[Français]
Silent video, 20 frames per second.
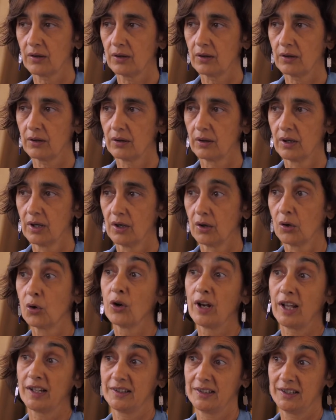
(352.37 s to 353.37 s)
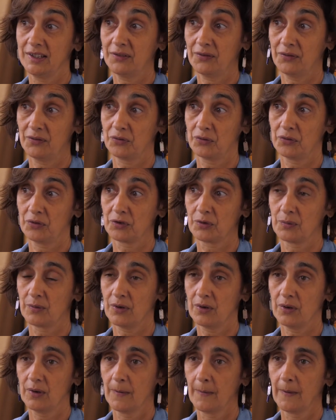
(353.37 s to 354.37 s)
euh, collectif
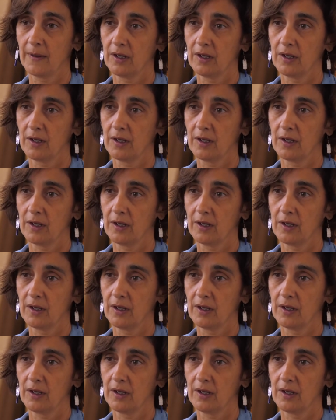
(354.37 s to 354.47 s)
justement,